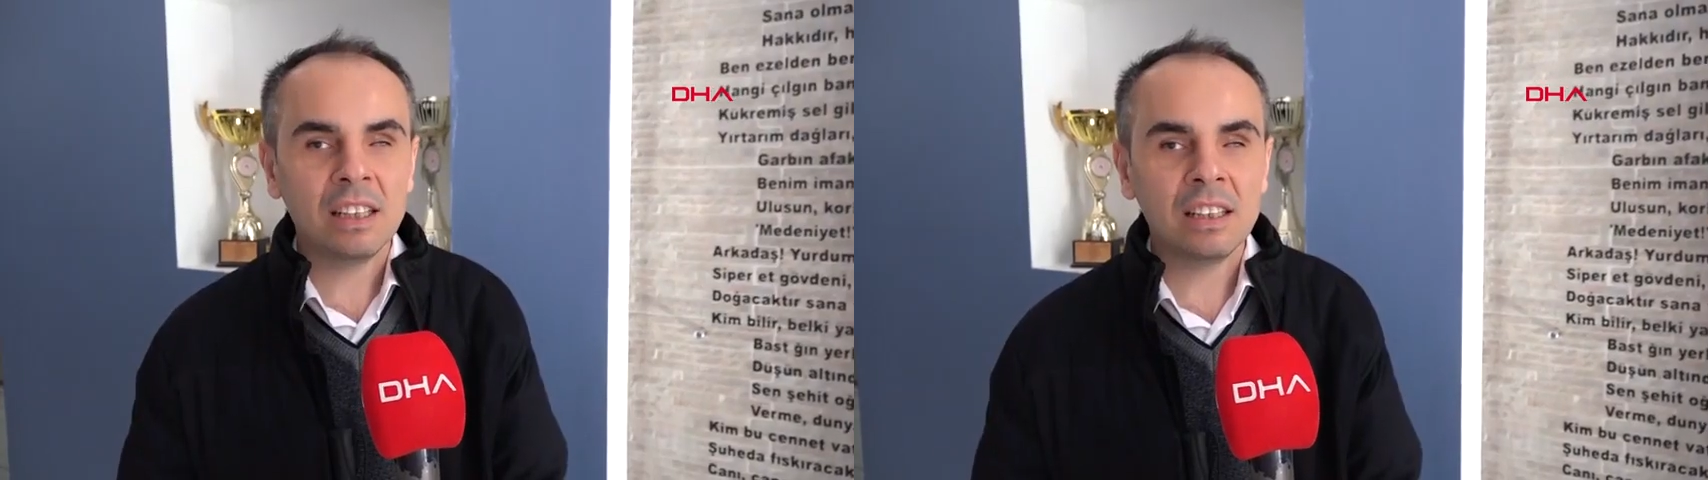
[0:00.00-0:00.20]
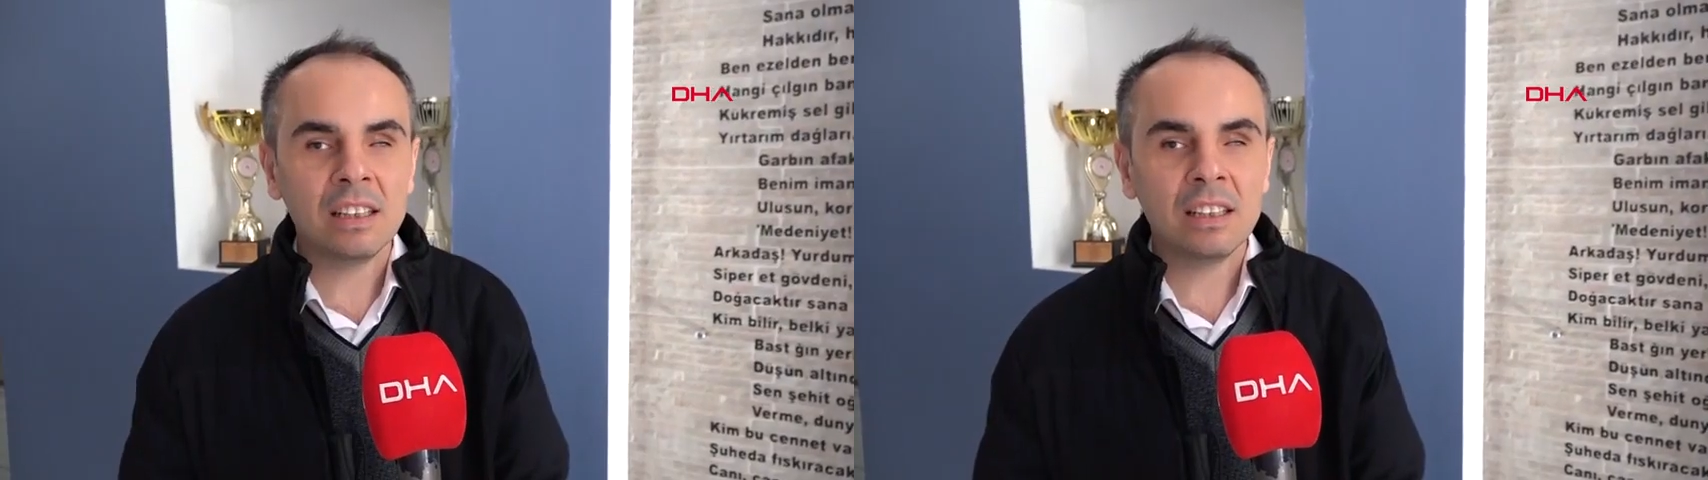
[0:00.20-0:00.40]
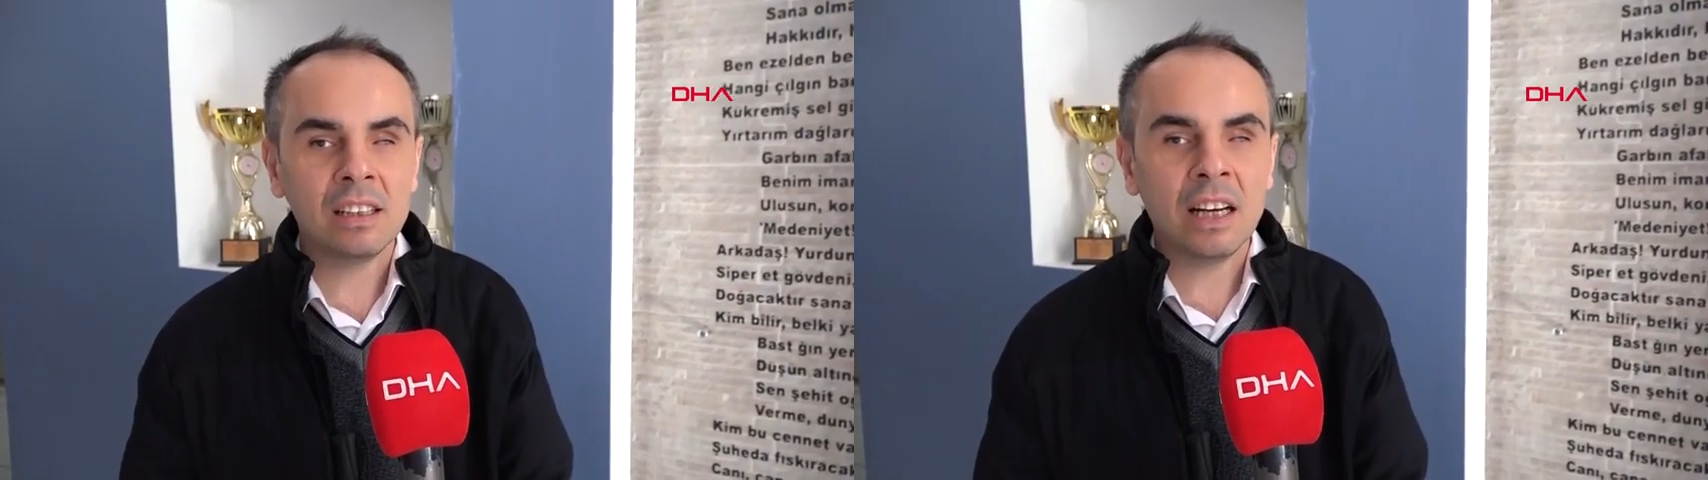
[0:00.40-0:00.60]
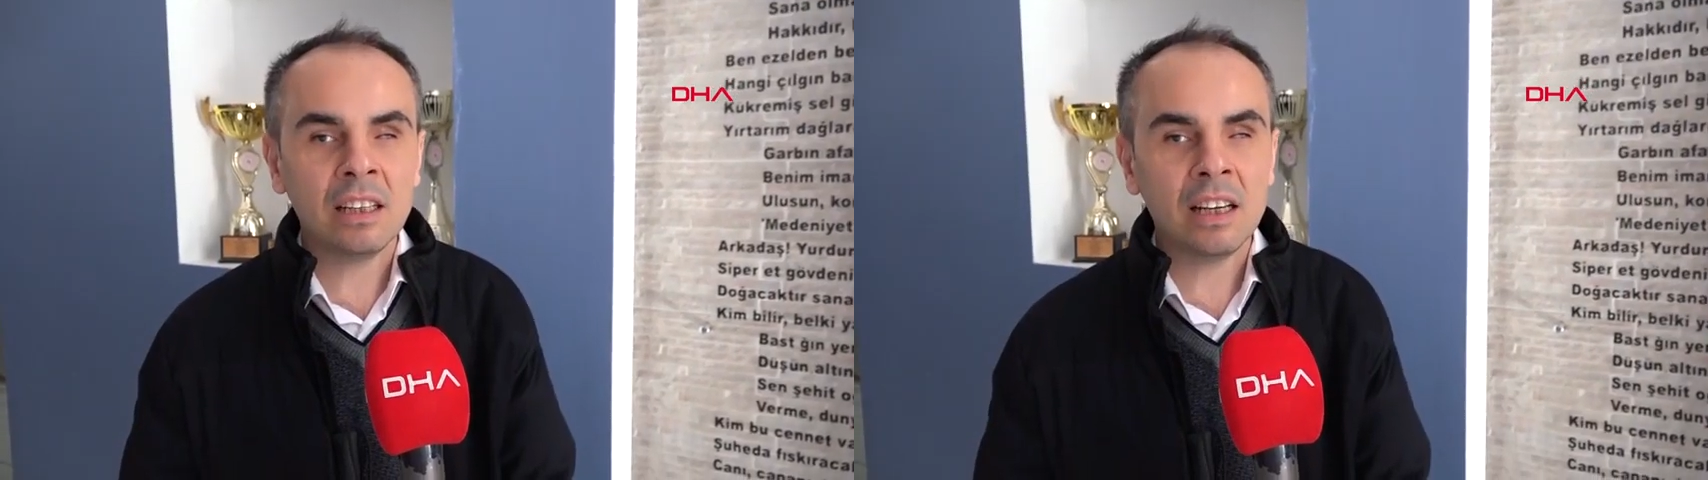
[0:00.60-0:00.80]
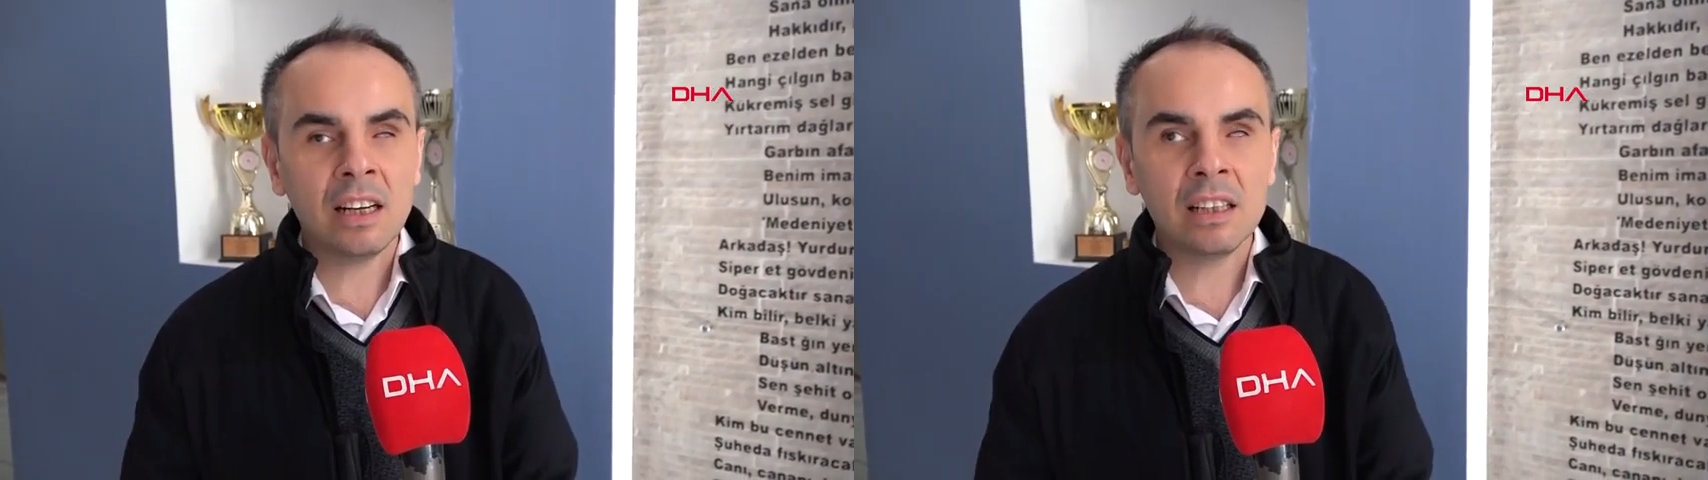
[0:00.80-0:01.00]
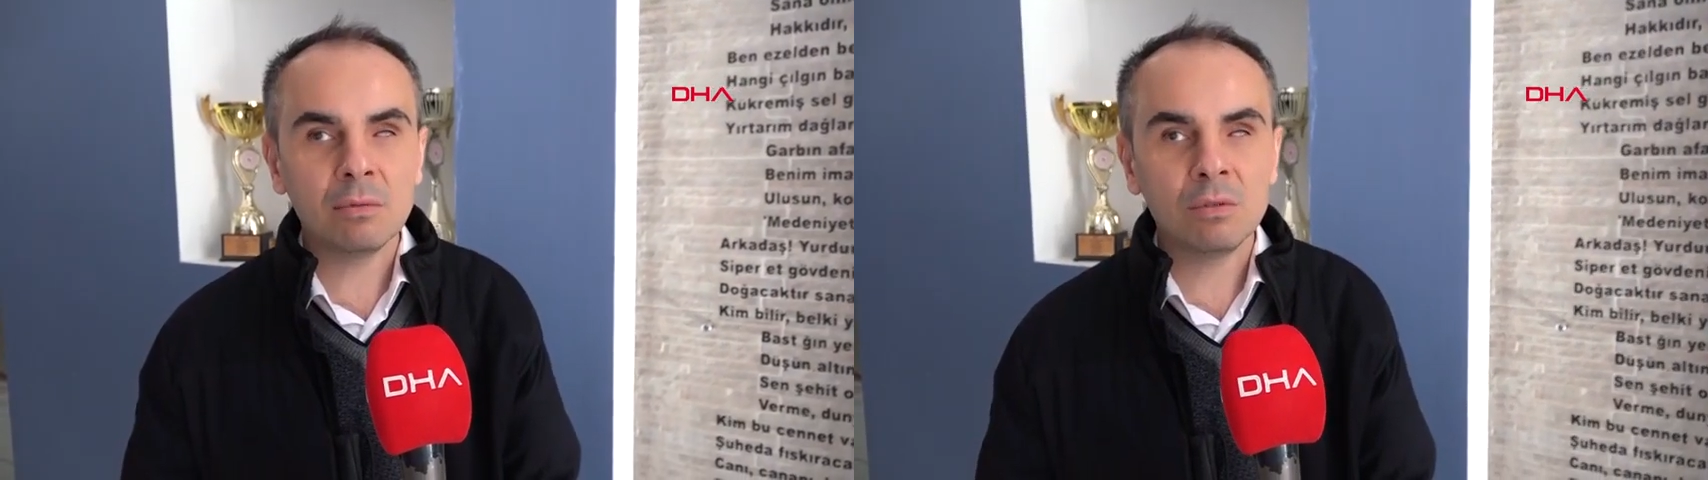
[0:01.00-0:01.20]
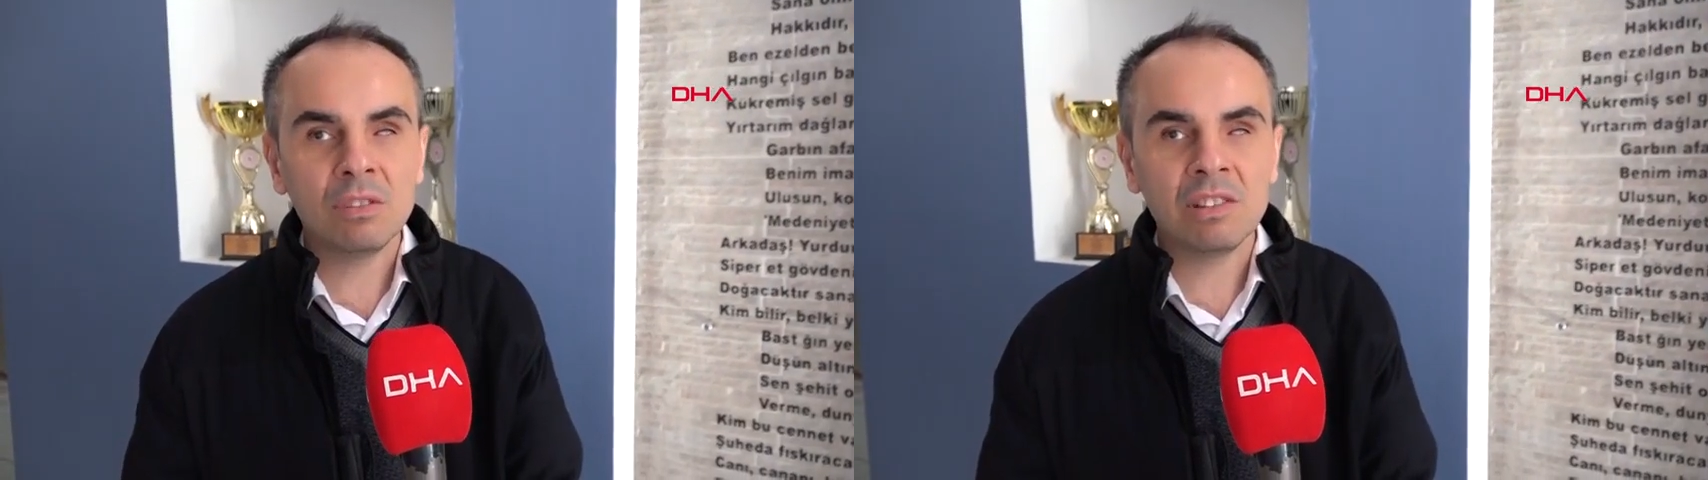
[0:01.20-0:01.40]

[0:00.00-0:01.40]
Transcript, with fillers: E, yani herhangi bunun